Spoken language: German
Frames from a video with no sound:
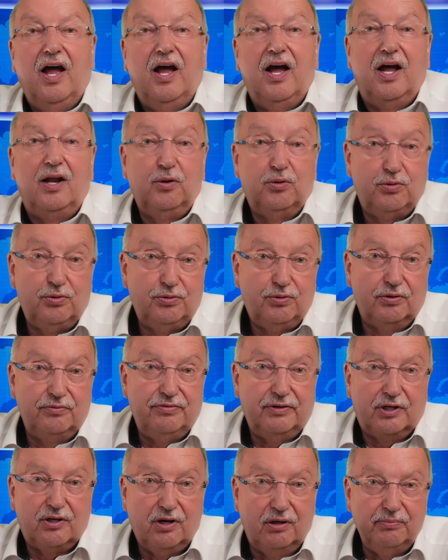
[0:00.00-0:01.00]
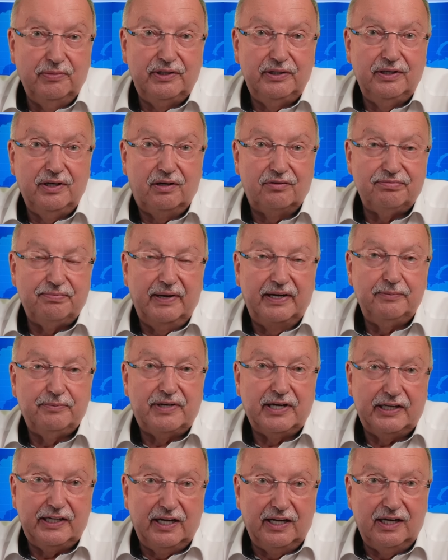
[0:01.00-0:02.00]
Hallo und willkommen auf meinem
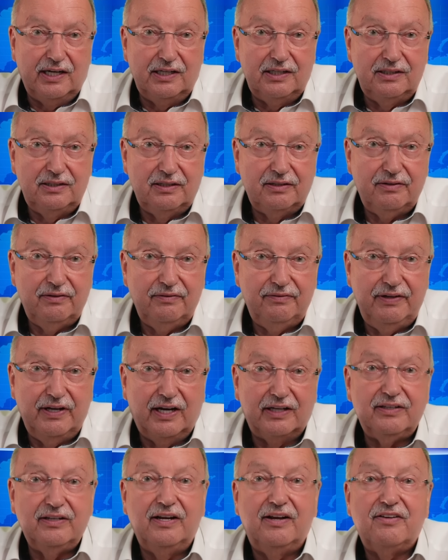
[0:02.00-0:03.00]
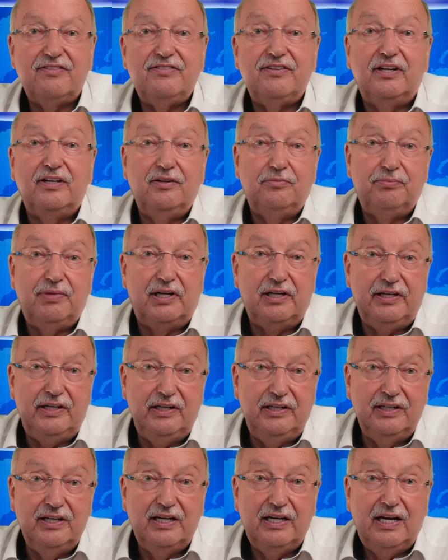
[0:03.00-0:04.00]
Kanal. Wir hatten gestern in
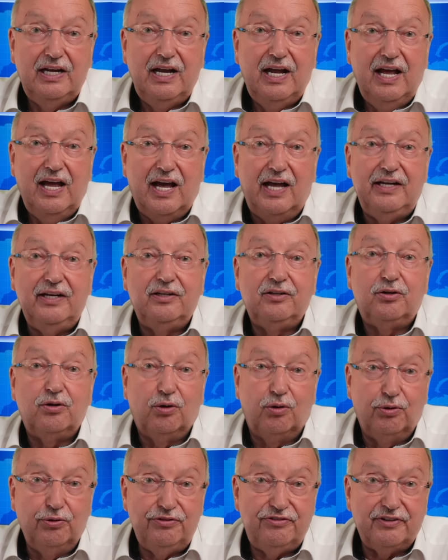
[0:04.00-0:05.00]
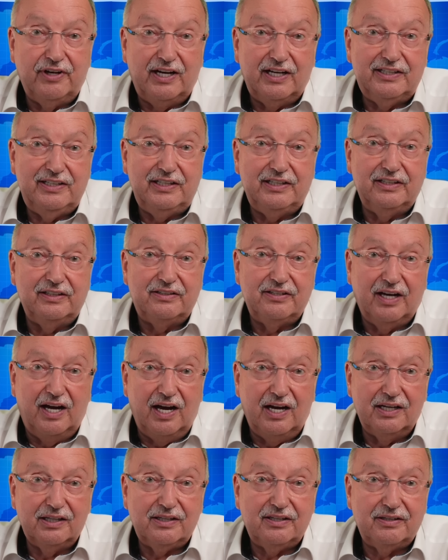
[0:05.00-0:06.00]
Berlin einen großartigen
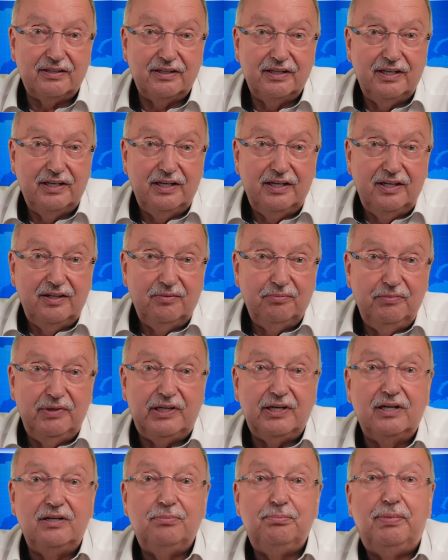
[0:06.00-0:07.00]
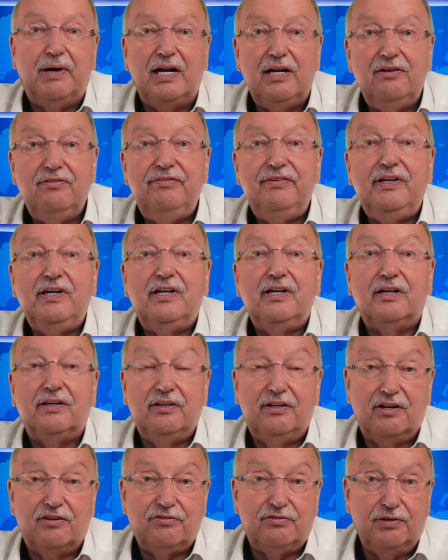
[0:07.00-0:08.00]
Tag. Michael Ballweg
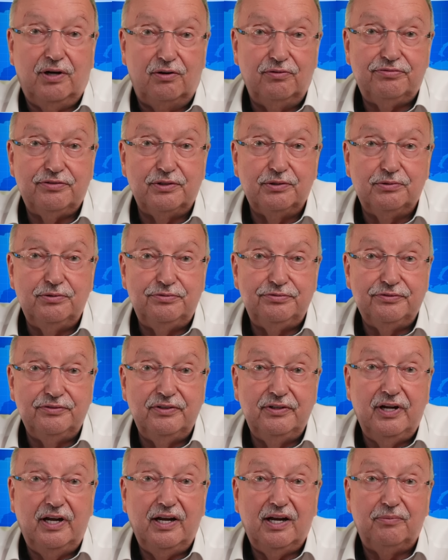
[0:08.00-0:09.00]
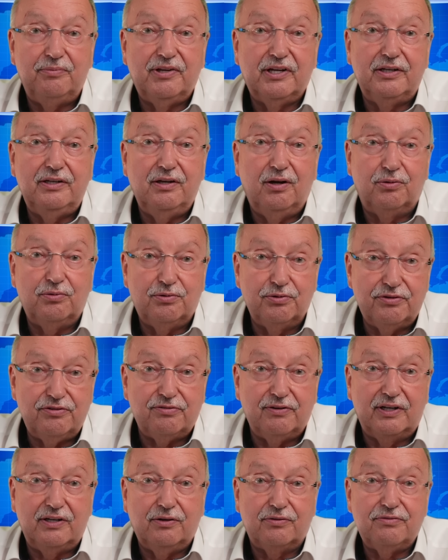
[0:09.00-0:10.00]
hatte dazu aufgerufen, am 3. August
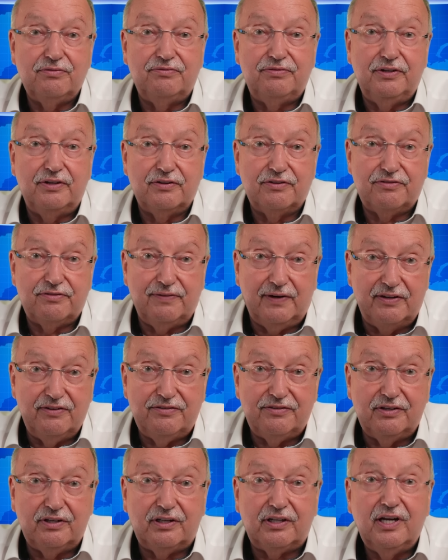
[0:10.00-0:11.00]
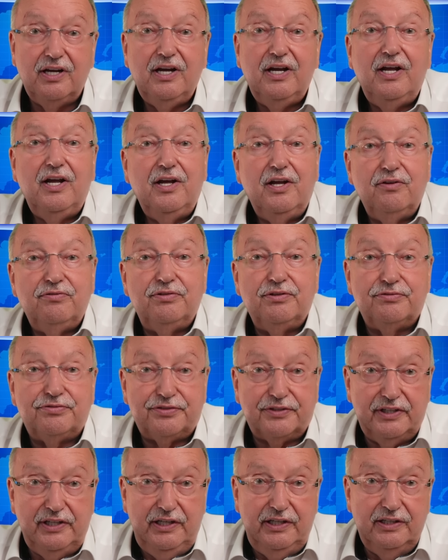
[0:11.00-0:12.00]
2024 für
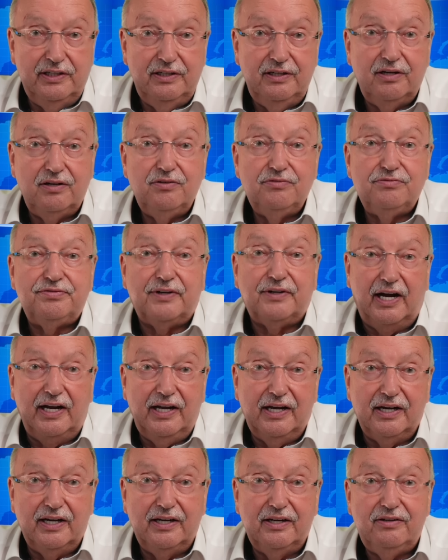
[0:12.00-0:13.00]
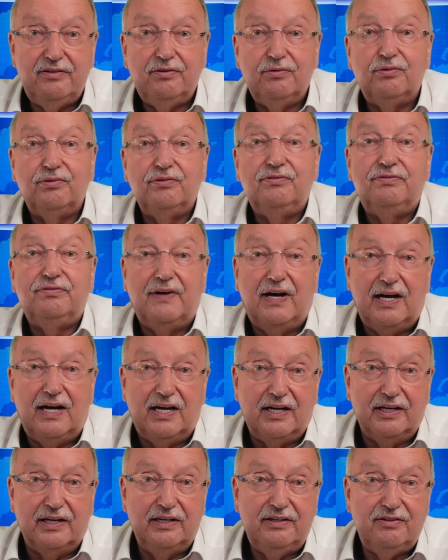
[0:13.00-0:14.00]
Frieden, Freiheit und
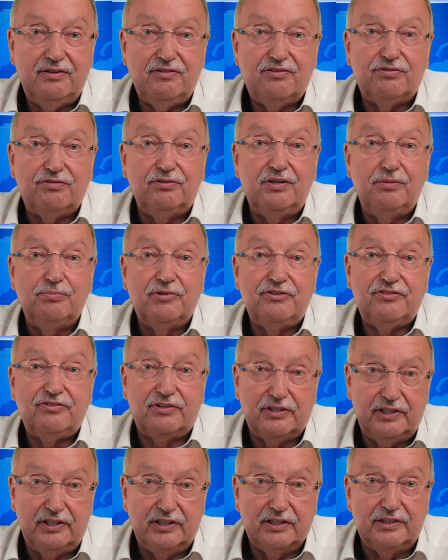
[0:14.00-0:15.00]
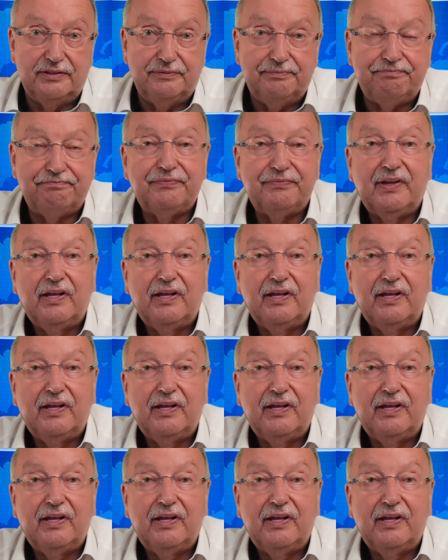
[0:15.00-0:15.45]
Wahrheit zu demonstrieren.